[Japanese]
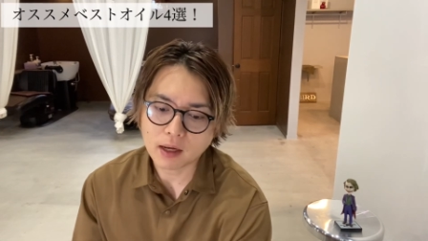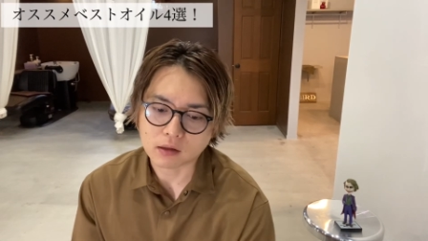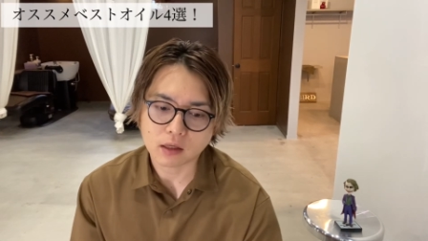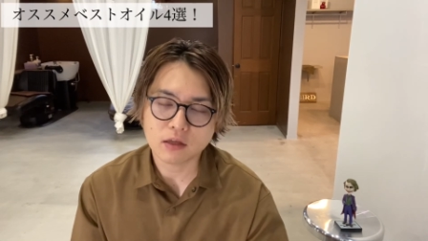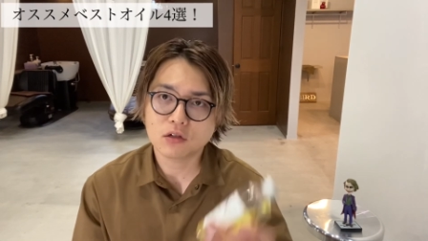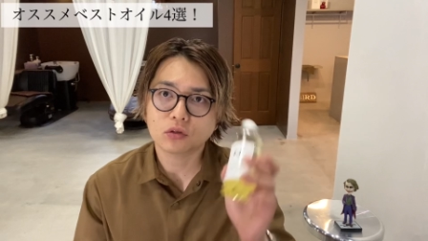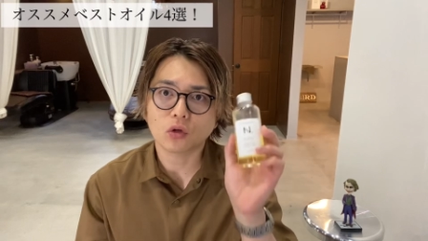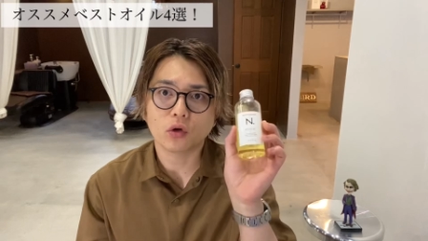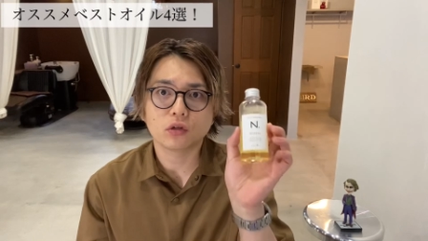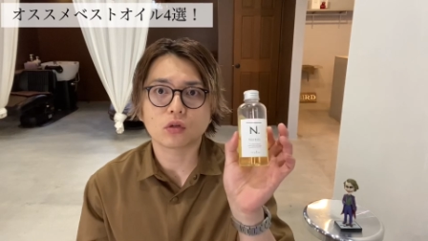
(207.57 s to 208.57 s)
N.
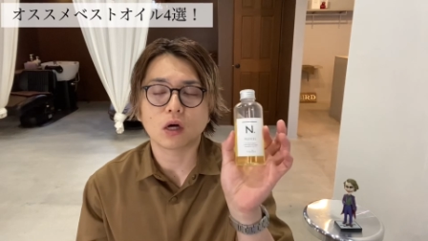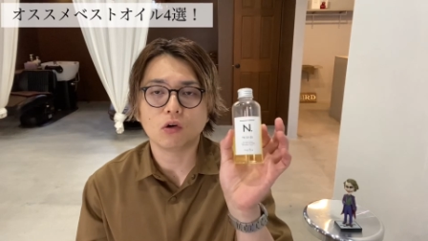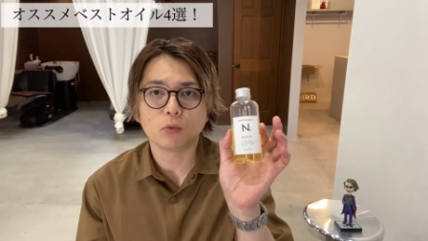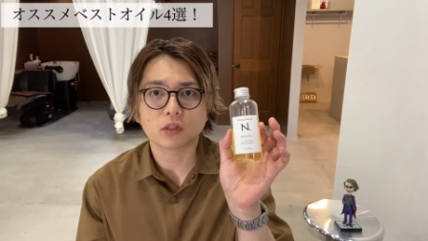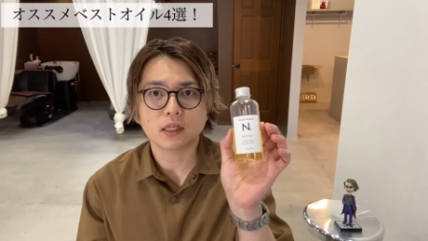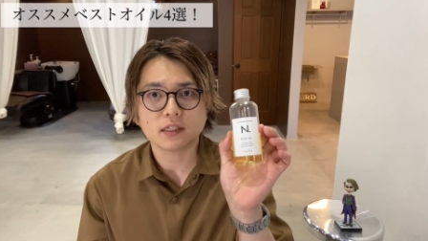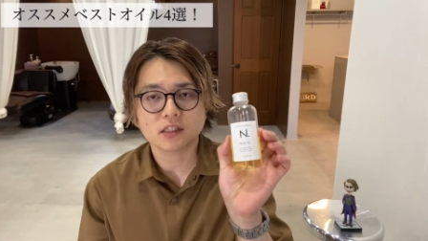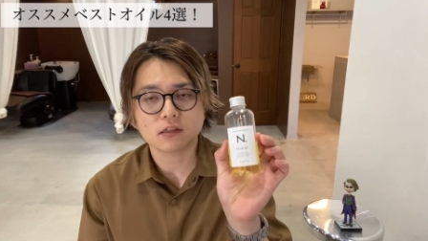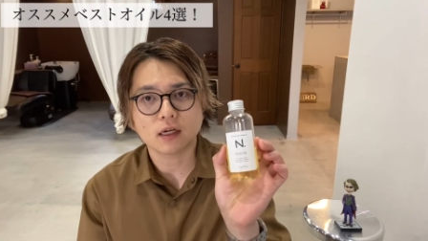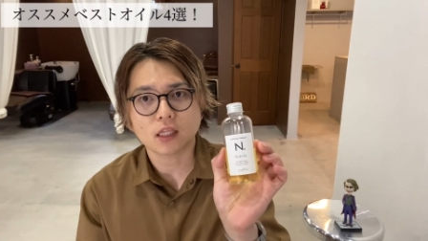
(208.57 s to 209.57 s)
オイルとかを持っていらっ
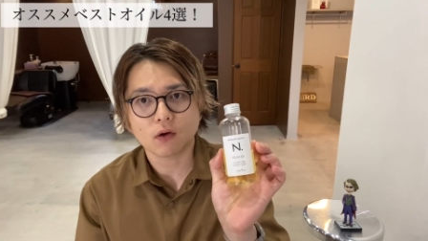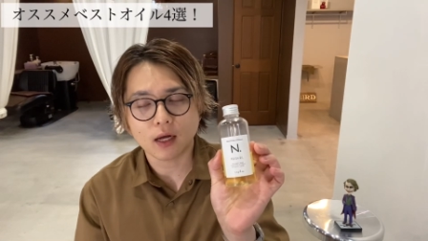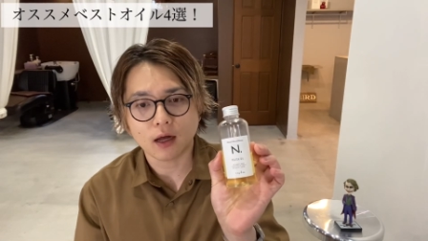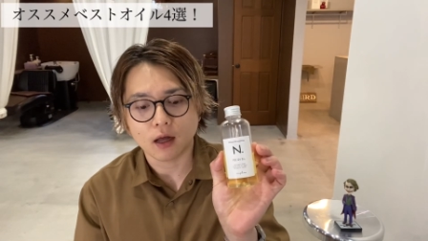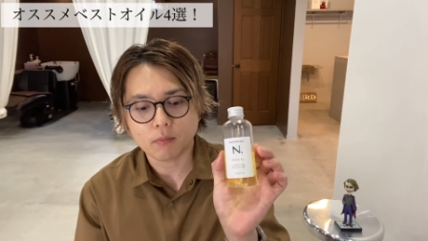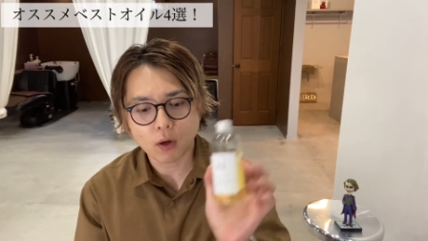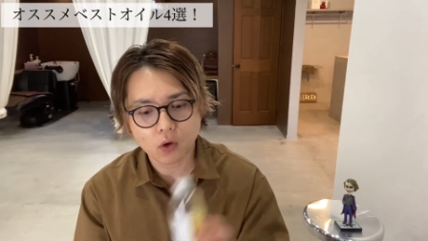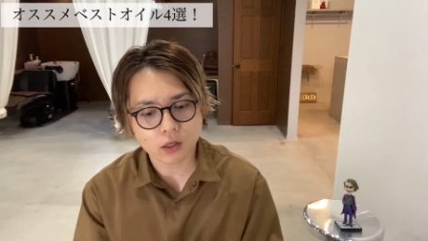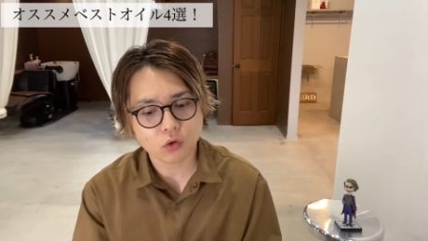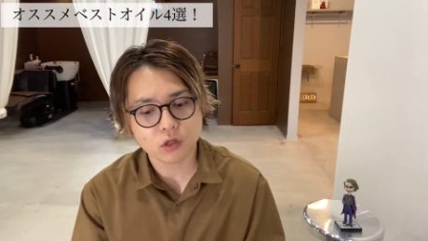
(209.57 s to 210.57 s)
しゃる方は、
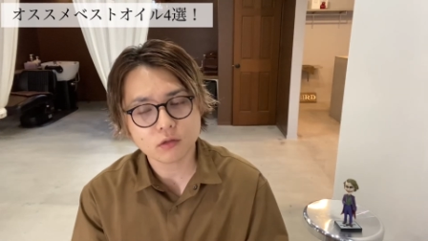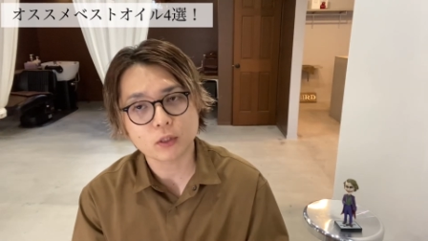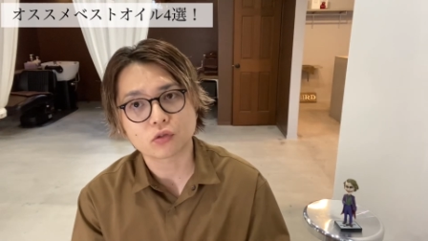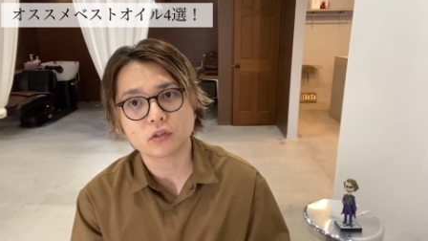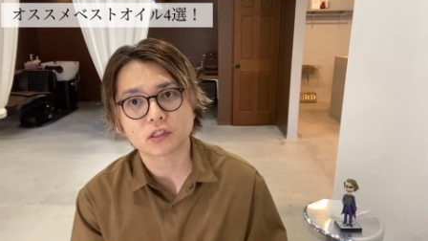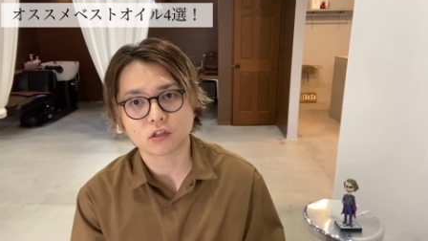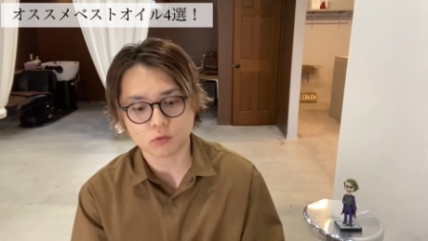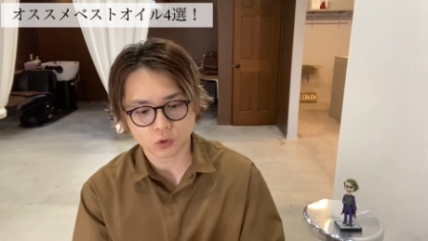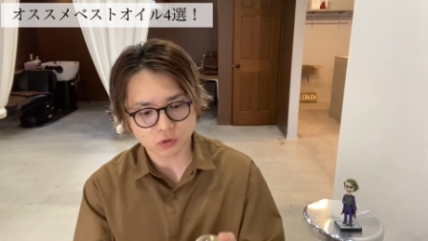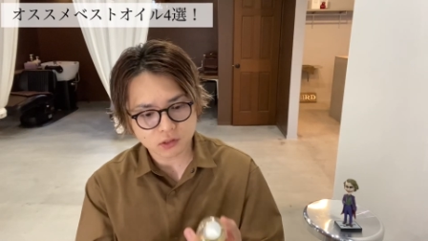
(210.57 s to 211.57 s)
他のオイルもそうですけど
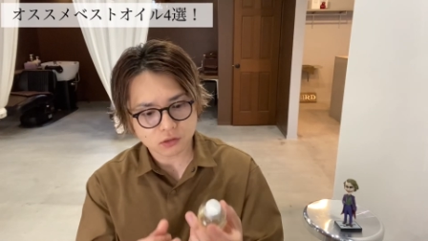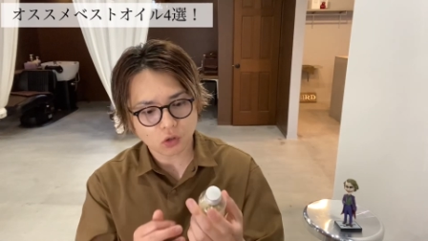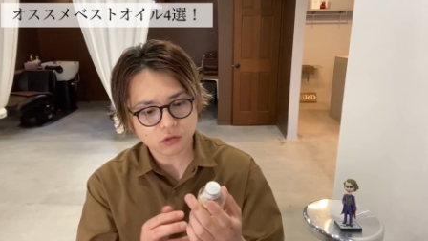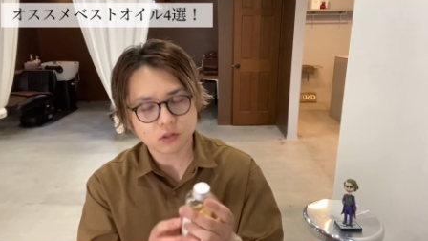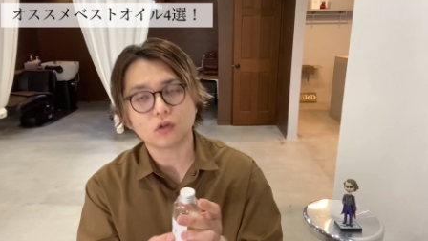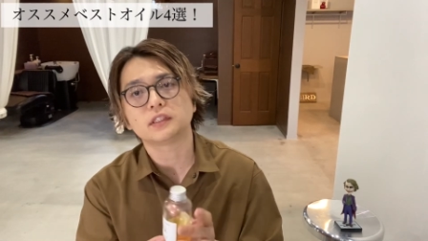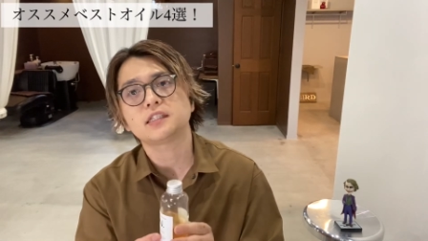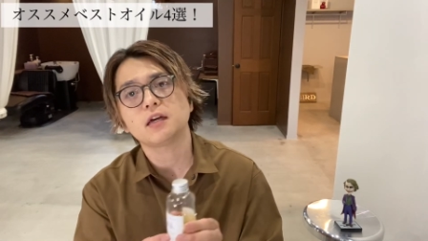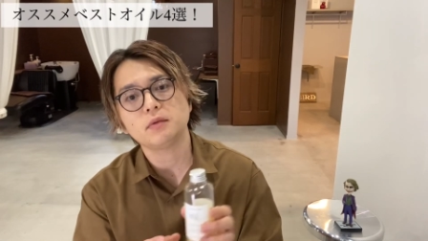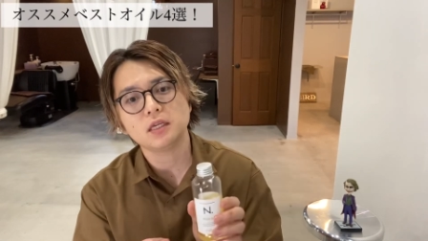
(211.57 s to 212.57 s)
も、特にこう
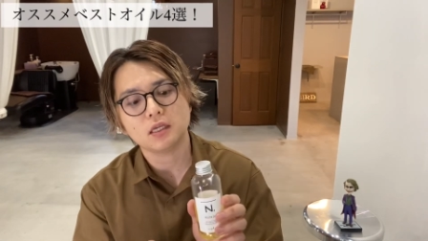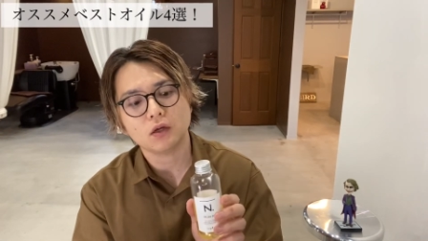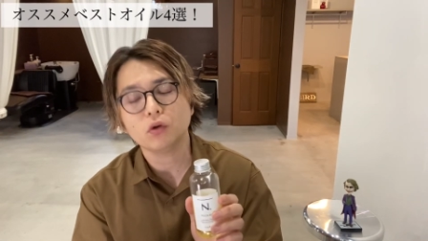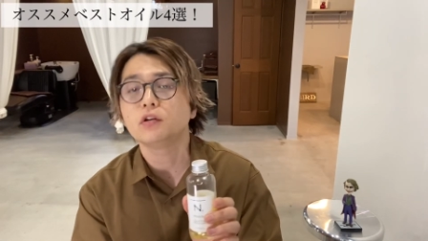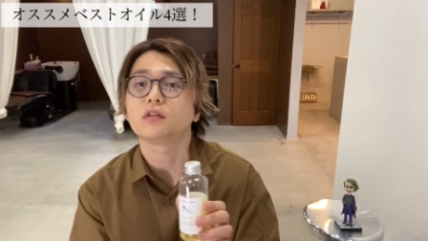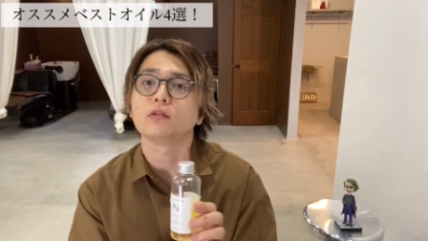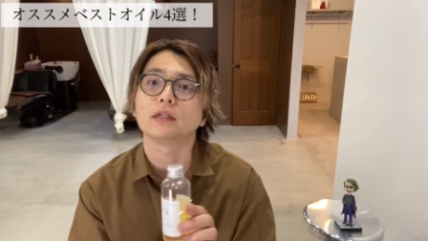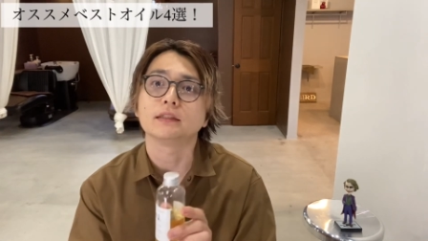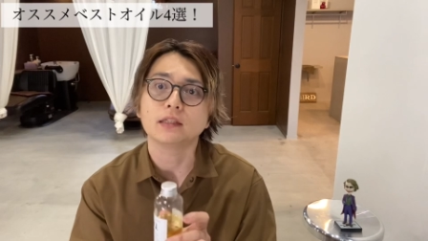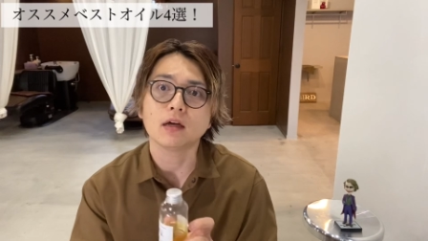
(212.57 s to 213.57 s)
セサミオイルっていうの
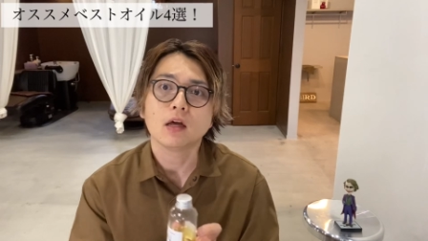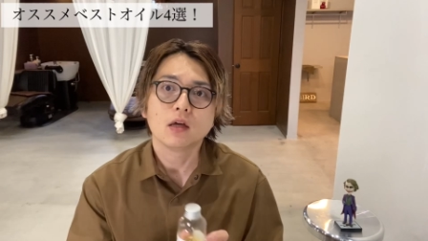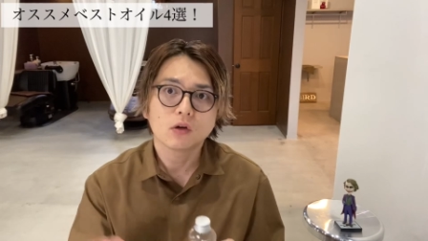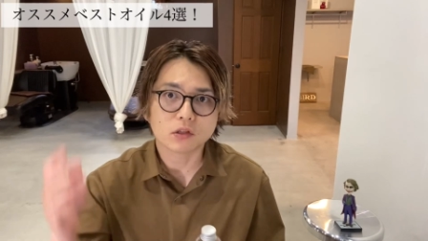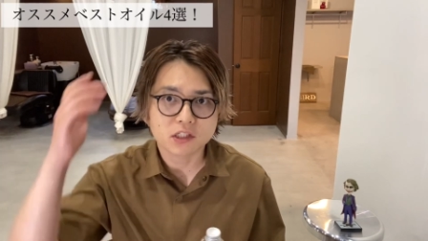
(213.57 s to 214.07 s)
がですね、